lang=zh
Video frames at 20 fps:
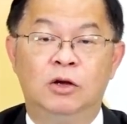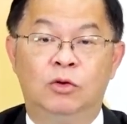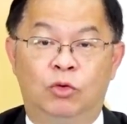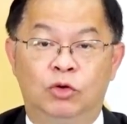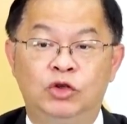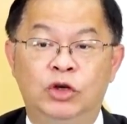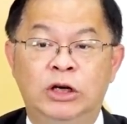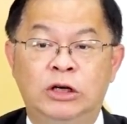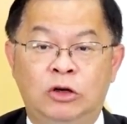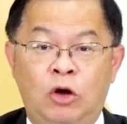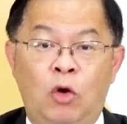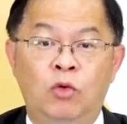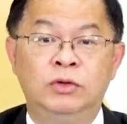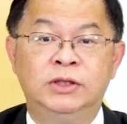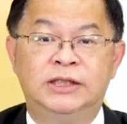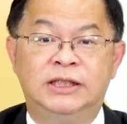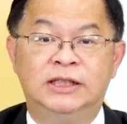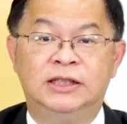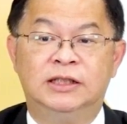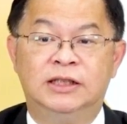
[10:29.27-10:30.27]
我觉得供
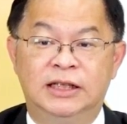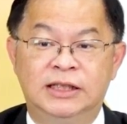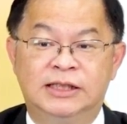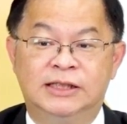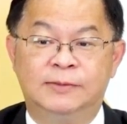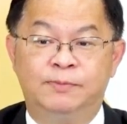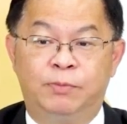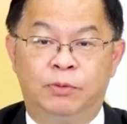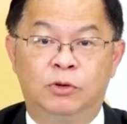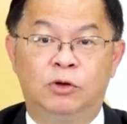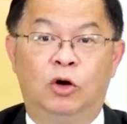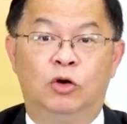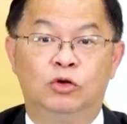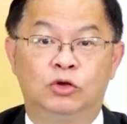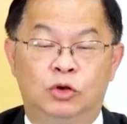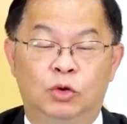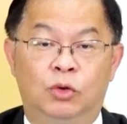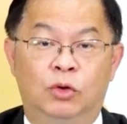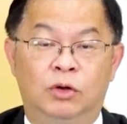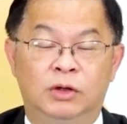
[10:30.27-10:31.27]
给一直不够
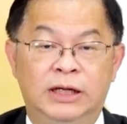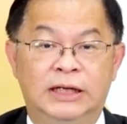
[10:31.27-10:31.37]
多，